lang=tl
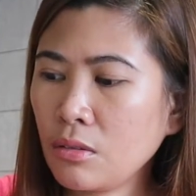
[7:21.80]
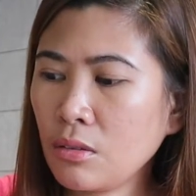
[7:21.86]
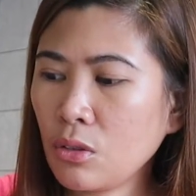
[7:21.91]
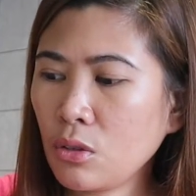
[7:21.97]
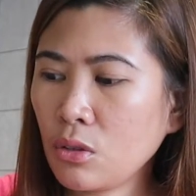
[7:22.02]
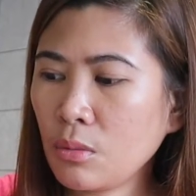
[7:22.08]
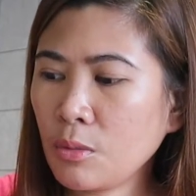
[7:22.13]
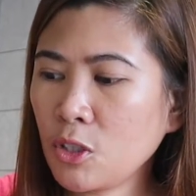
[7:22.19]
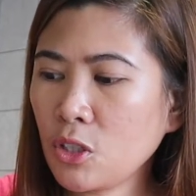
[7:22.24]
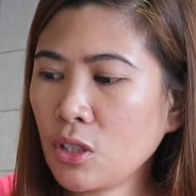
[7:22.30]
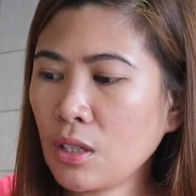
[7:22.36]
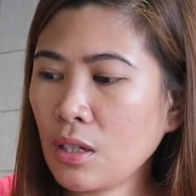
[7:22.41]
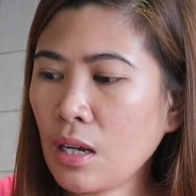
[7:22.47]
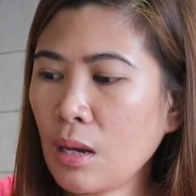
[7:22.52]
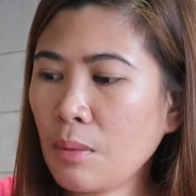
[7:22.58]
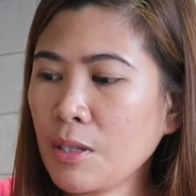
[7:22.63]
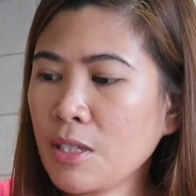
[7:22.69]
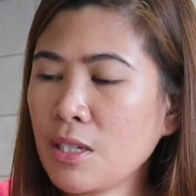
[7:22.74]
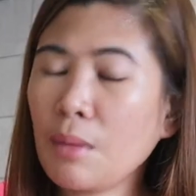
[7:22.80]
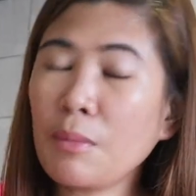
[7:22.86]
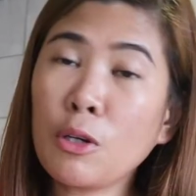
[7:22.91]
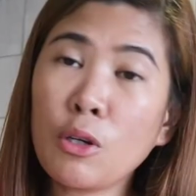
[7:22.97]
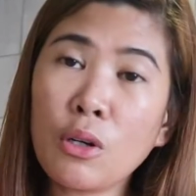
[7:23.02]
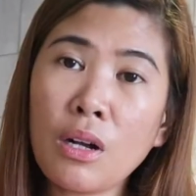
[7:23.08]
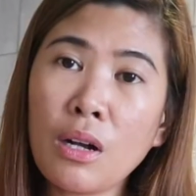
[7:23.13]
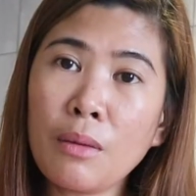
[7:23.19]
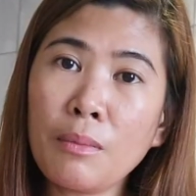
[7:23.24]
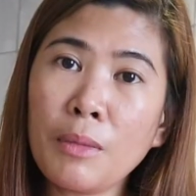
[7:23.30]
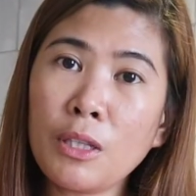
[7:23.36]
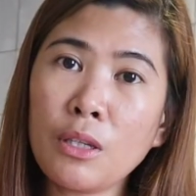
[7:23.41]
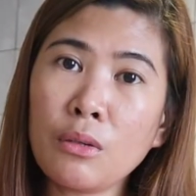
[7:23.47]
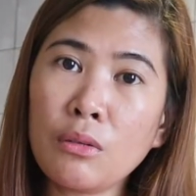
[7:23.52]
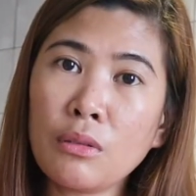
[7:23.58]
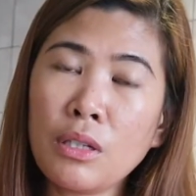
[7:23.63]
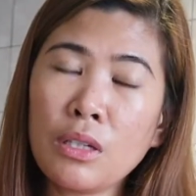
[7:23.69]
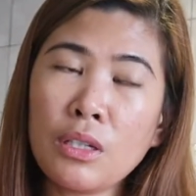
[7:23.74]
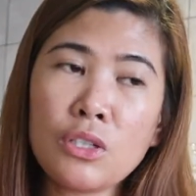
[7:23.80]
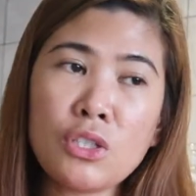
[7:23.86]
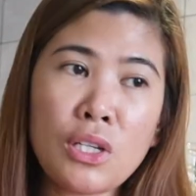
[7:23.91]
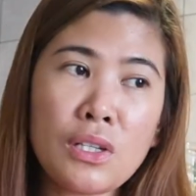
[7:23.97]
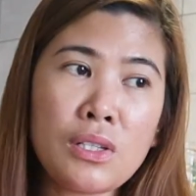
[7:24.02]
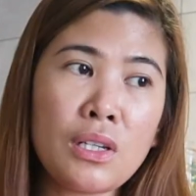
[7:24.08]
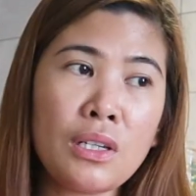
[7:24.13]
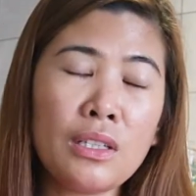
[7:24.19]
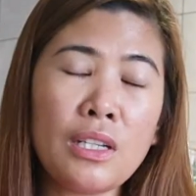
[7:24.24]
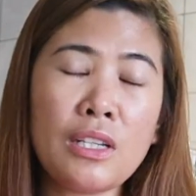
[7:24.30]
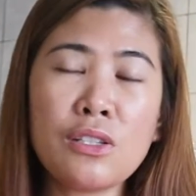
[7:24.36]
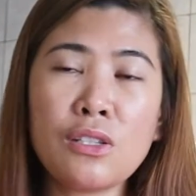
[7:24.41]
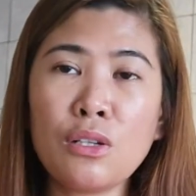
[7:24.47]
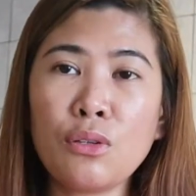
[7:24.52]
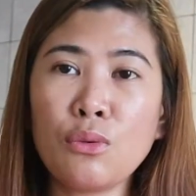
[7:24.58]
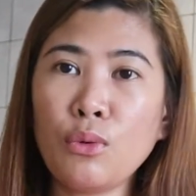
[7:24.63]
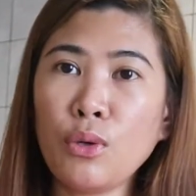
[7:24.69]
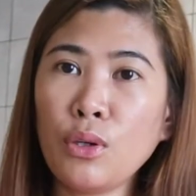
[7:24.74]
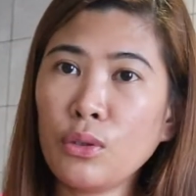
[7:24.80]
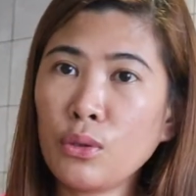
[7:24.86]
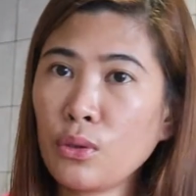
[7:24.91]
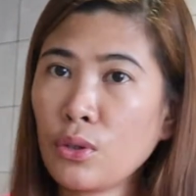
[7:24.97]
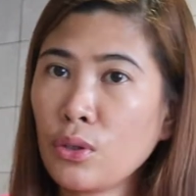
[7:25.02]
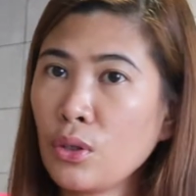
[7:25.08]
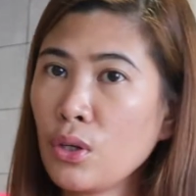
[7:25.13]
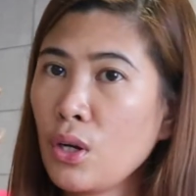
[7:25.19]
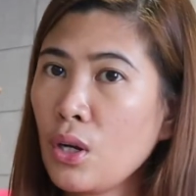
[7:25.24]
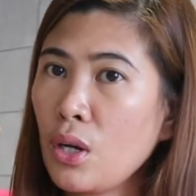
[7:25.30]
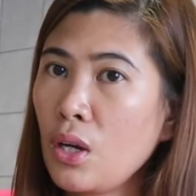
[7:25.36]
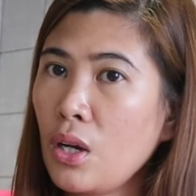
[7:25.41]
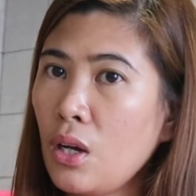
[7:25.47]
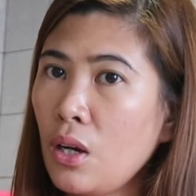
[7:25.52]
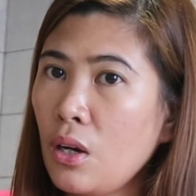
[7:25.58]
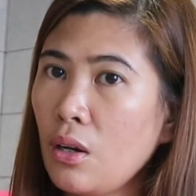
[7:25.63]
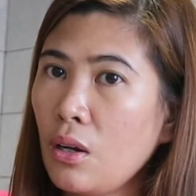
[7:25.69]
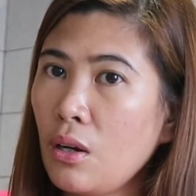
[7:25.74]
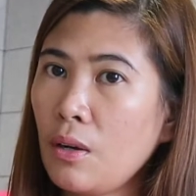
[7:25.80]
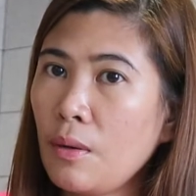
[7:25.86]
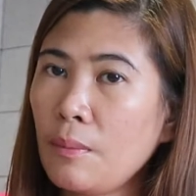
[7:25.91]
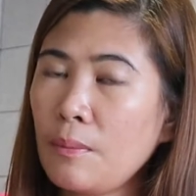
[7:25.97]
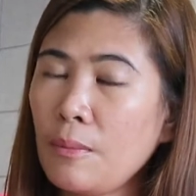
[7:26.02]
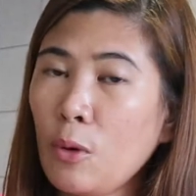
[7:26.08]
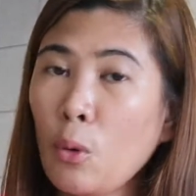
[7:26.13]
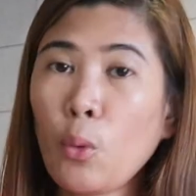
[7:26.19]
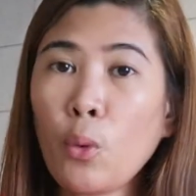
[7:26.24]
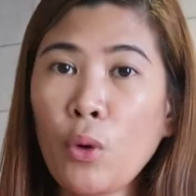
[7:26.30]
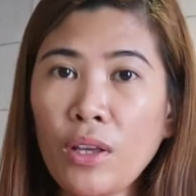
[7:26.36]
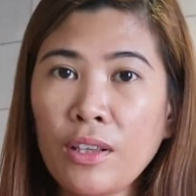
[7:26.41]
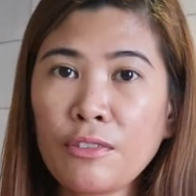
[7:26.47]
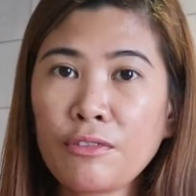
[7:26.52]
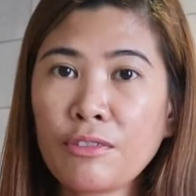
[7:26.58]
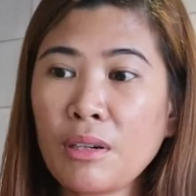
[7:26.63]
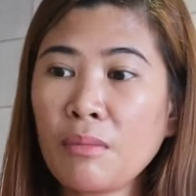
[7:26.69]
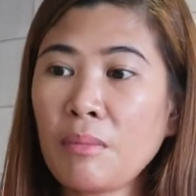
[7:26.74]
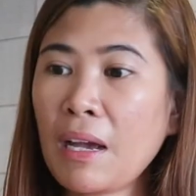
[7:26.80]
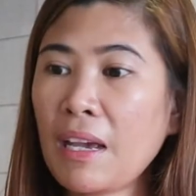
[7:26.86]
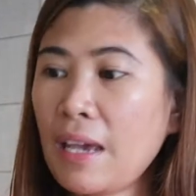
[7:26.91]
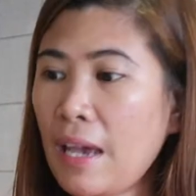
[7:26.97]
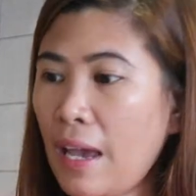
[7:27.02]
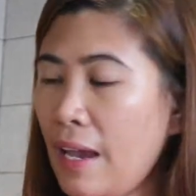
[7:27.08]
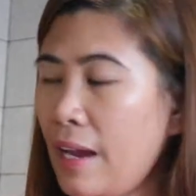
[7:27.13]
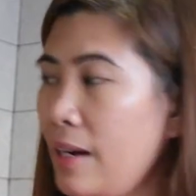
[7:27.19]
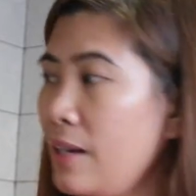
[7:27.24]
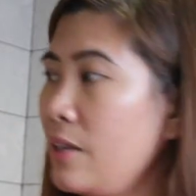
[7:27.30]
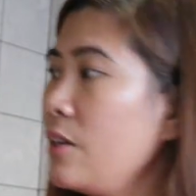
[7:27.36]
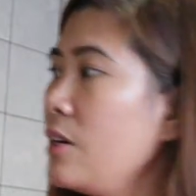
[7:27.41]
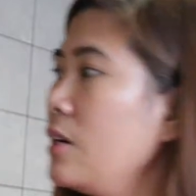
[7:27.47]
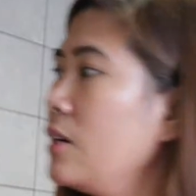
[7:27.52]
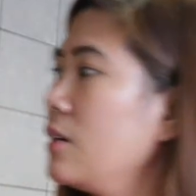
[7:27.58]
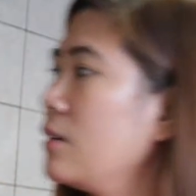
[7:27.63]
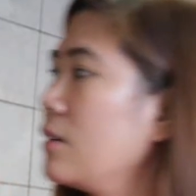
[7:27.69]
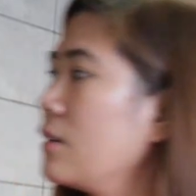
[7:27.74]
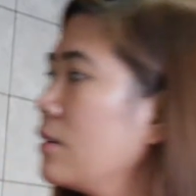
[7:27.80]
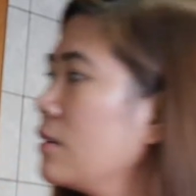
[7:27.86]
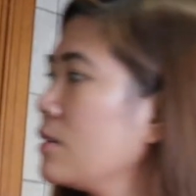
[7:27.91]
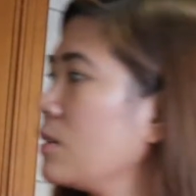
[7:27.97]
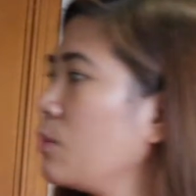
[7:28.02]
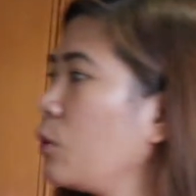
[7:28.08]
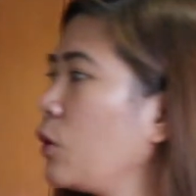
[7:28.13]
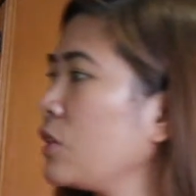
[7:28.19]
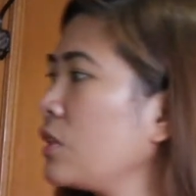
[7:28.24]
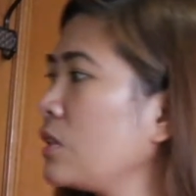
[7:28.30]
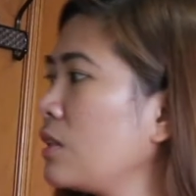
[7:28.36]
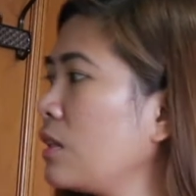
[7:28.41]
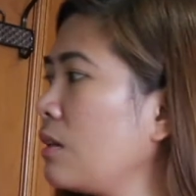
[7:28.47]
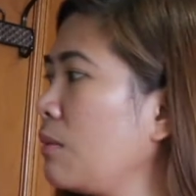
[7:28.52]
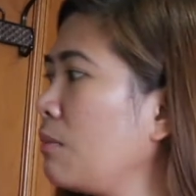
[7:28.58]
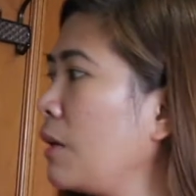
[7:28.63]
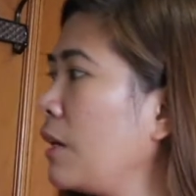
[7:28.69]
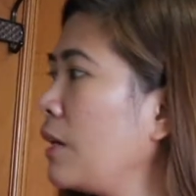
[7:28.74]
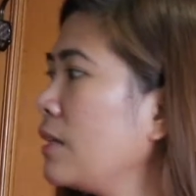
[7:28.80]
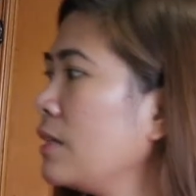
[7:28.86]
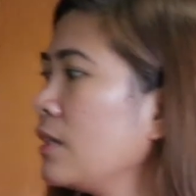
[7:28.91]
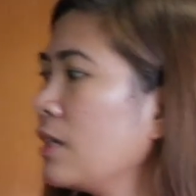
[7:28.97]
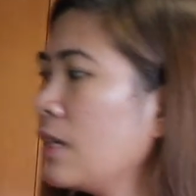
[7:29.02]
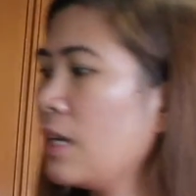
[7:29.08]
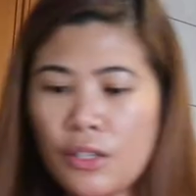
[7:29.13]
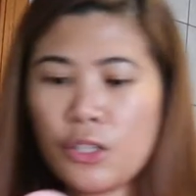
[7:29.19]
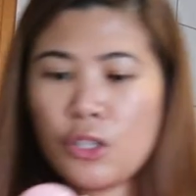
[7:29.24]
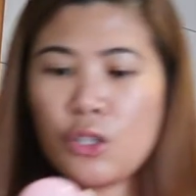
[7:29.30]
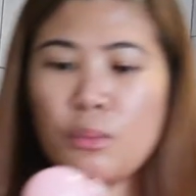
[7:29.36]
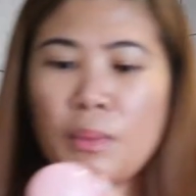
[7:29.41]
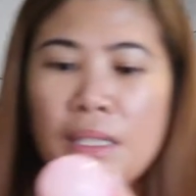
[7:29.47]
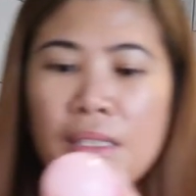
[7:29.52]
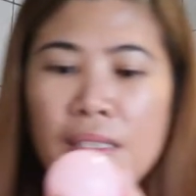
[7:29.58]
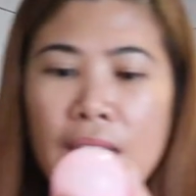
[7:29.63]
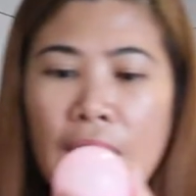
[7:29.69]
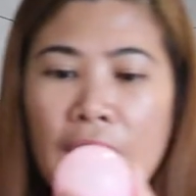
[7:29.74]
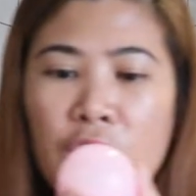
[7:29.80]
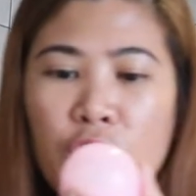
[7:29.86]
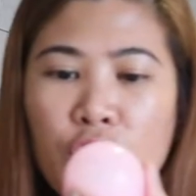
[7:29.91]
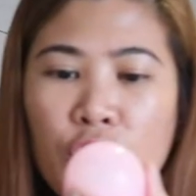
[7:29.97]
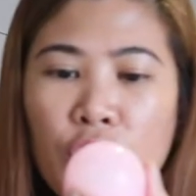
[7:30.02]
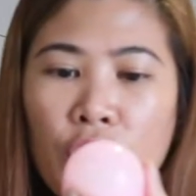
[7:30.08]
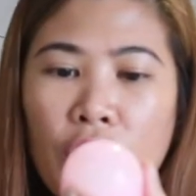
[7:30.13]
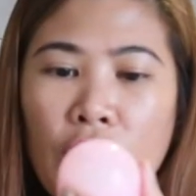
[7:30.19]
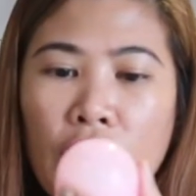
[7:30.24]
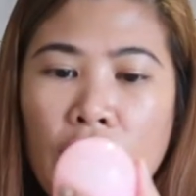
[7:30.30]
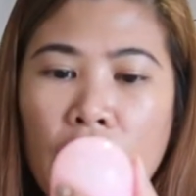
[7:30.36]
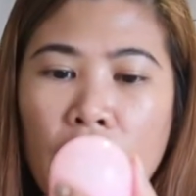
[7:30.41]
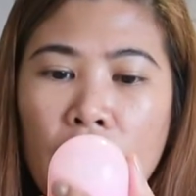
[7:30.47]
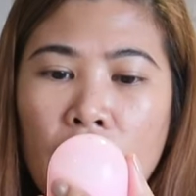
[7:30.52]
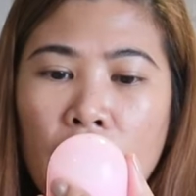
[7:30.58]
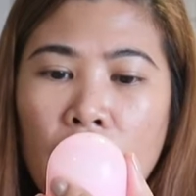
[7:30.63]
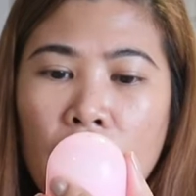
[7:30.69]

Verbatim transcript: hindi ko naman siya nagamit. Sabi ko, gagamitin ko na lang siya sa cleansing oil or um, oil for my hair. So, pwede din naman. Human Nature